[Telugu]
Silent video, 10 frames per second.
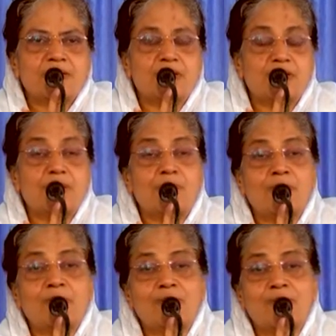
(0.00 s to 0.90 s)

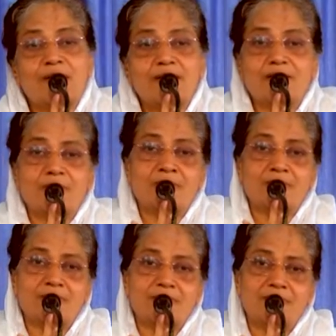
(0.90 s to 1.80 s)
జరగబో కార్యమును
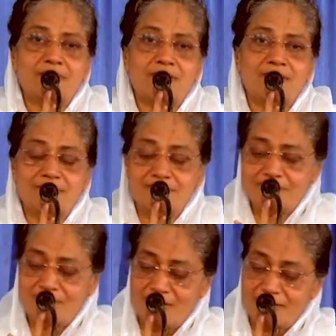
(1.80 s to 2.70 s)
నేను
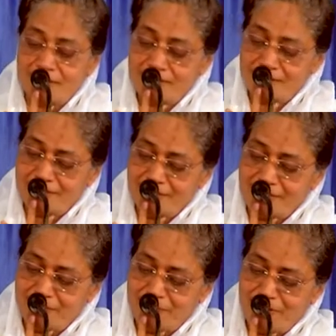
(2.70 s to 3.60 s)
నా దాసుడైన
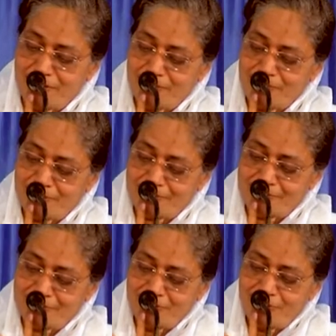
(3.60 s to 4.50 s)

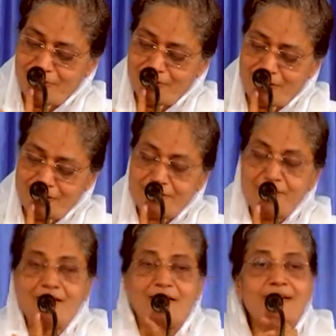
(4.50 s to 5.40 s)
అబ్రహామునకు
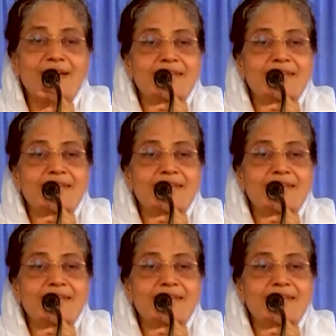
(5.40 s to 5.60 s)
దాచెదనా